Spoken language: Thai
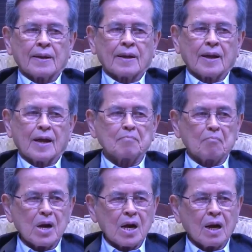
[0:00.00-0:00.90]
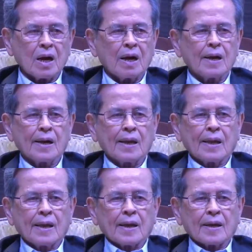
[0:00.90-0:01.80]
การเมือง
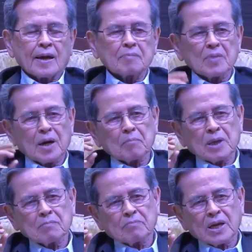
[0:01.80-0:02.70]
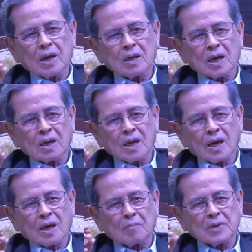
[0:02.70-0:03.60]
การเมืองมันเป็นเรื่องเล็กแล้วมัน